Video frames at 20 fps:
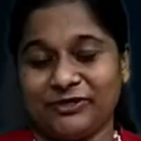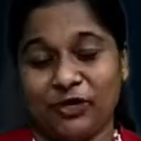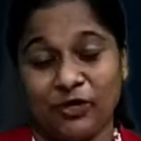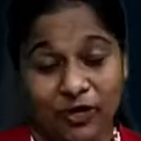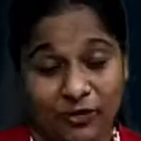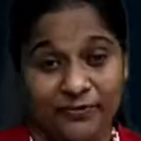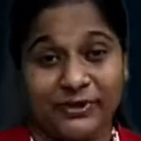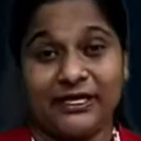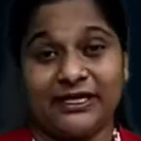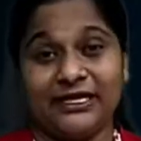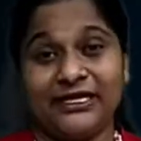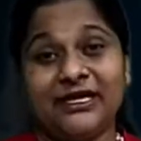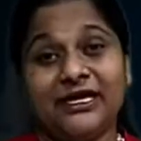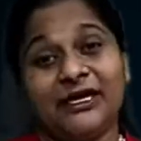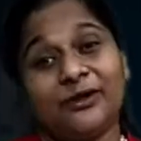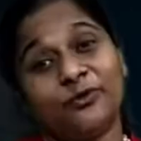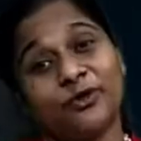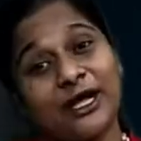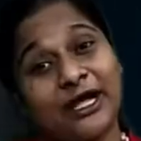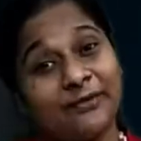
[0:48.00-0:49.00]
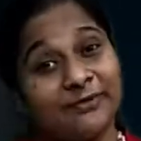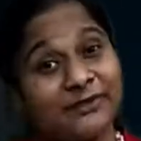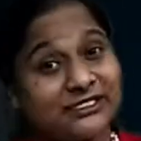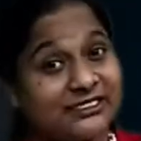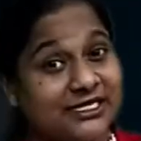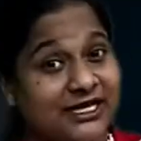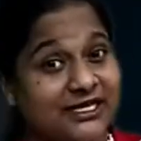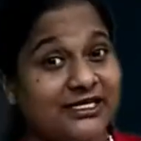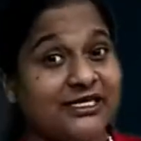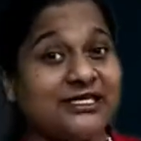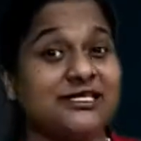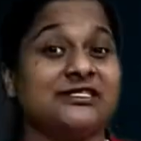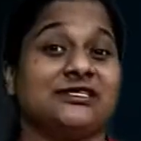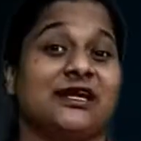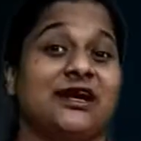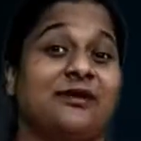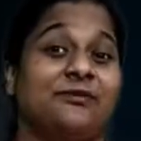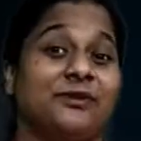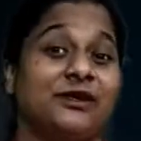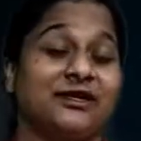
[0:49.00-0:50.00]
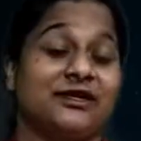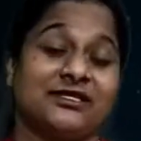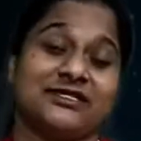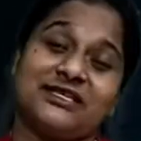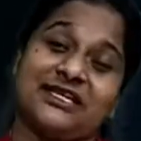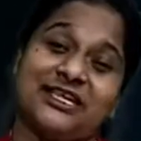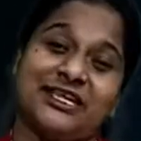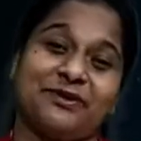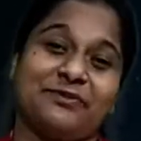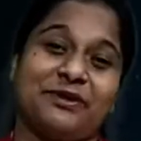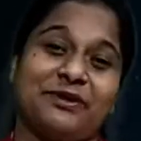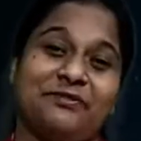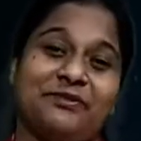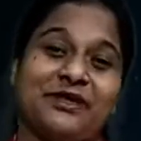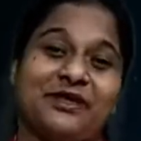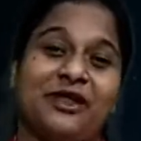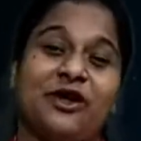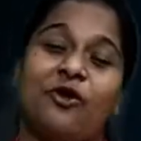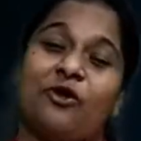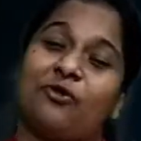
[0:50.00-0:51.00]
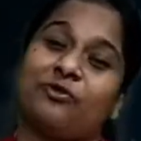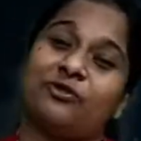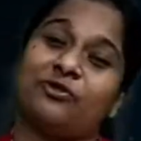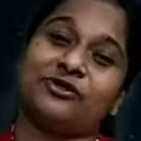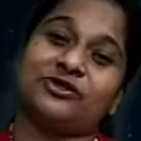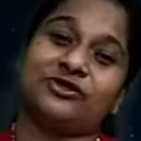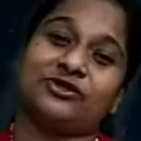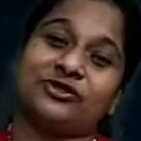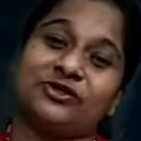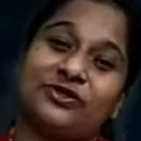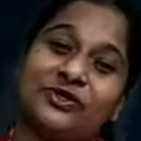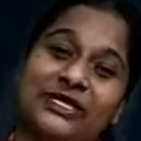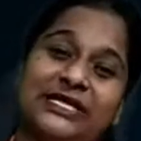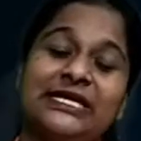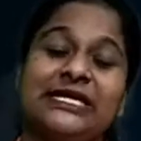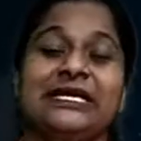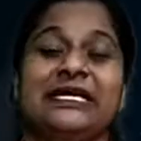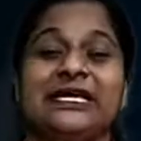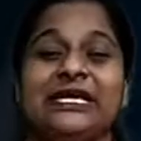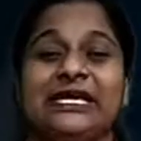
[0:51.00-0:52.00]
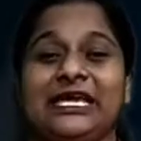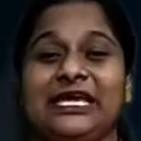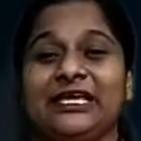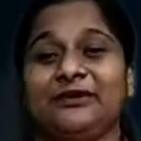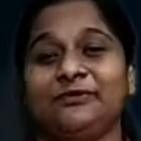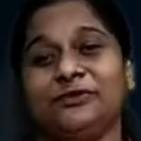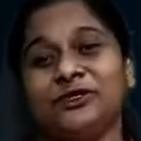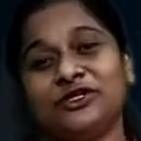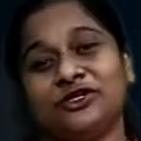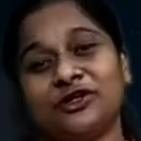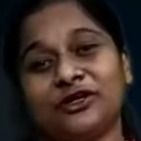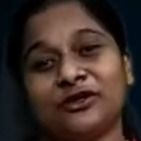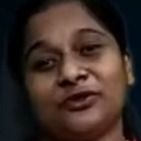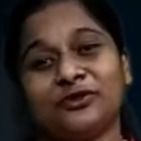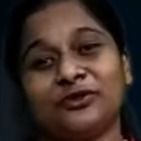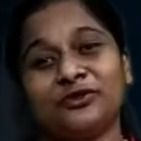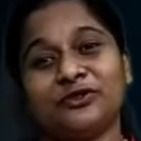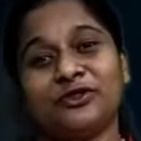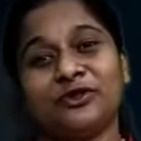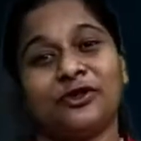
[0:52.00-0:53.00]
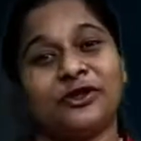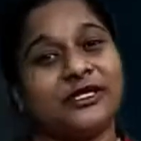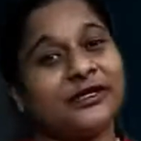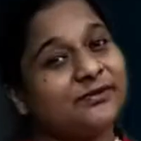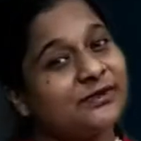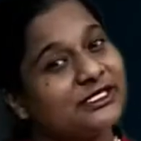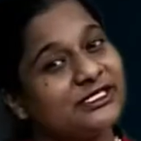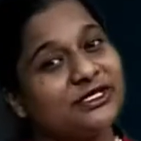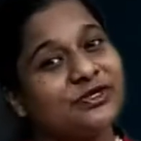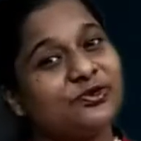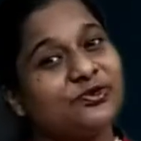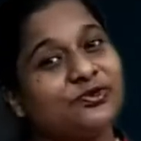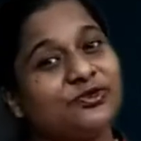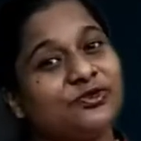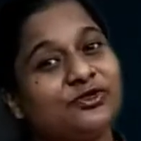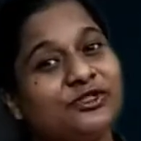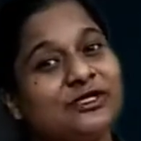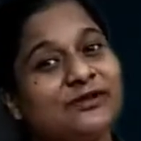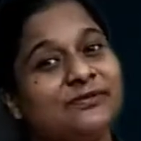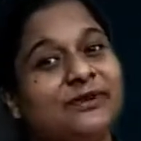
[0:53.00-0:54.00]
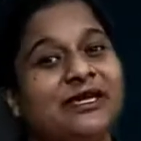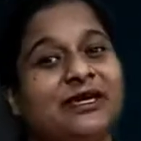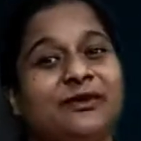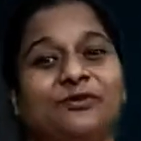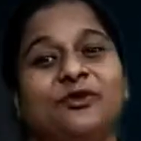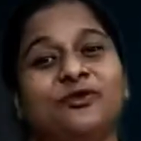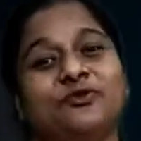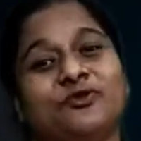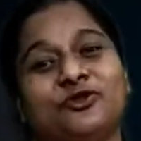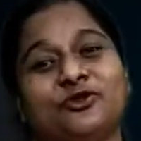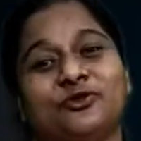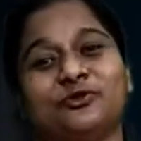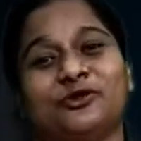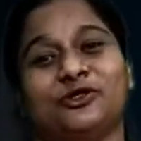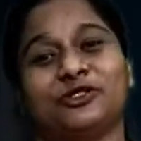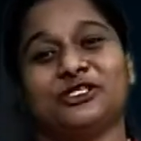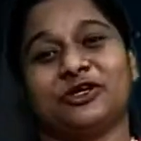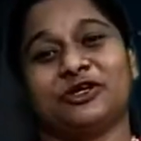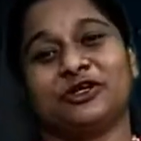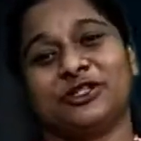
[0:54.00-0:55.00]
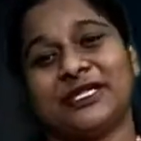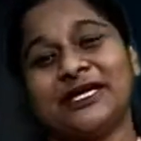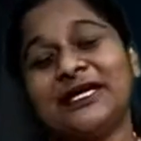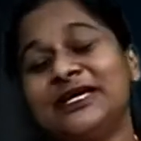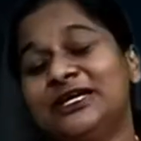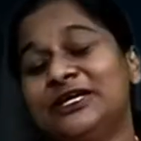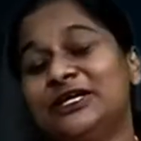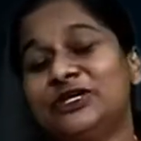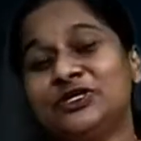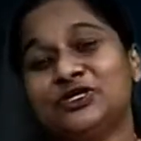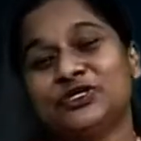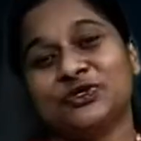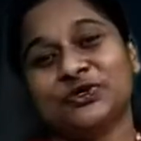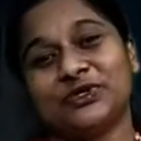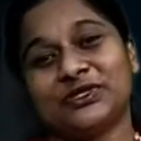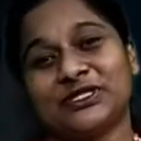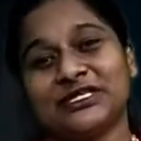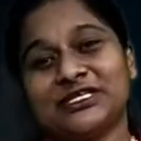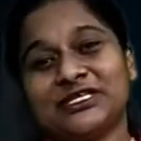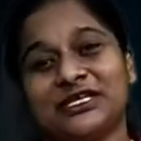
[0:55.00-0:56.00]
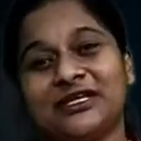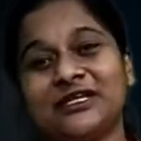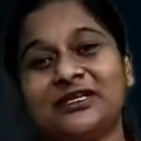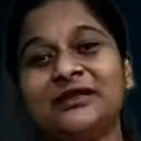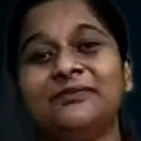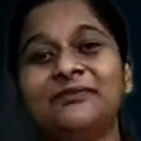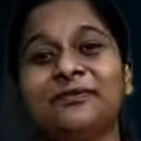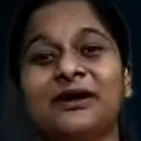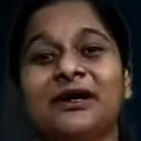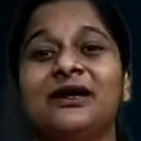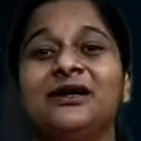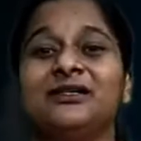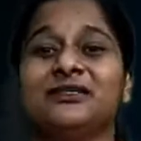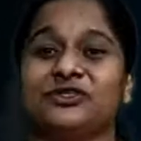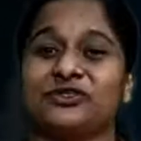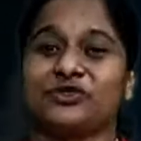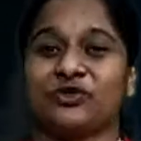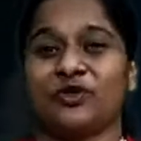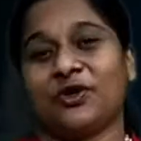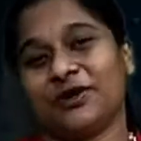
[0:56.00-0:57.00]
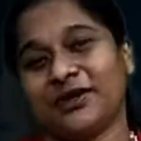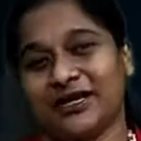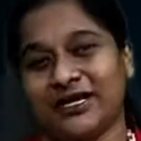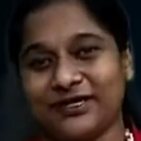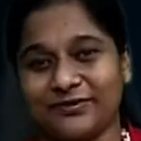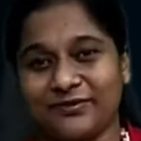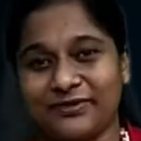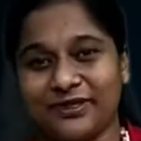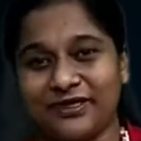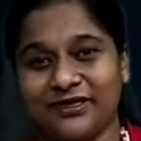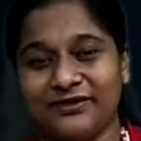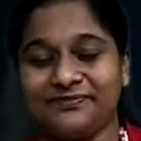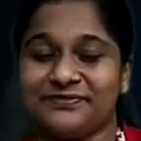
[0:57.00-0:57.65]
হবে এবং আমি জানি যে আমার ছেলে বা মেয়েরা অবশ্যই এই বিষয়গুলোতে অনেক বেশি গুরুত্ব দিবে এবং মন মানসিকতা শক্তিশালী বা স্ট্রং রাখবে